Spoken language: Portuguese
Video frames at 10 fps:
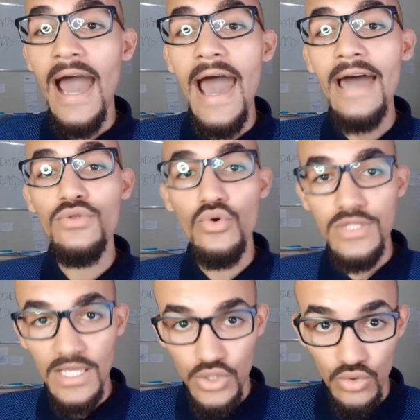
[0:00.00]

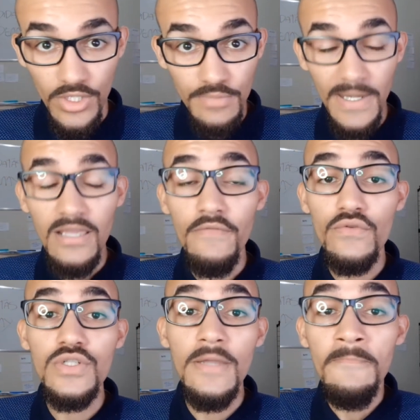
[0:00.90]
anotações para que
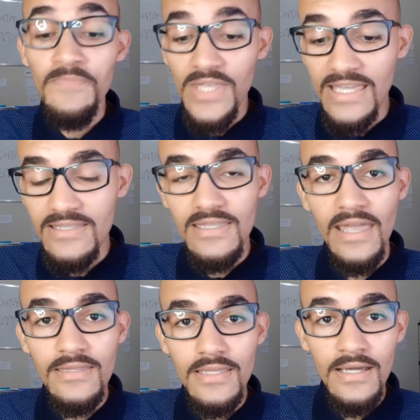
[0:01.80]
você
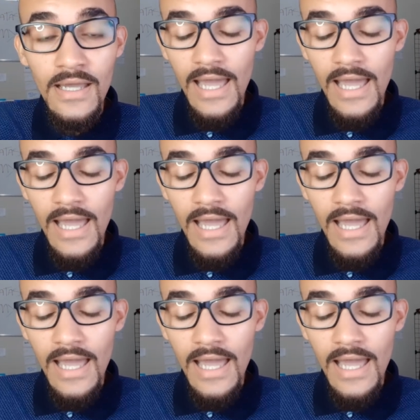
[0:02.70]
entenda,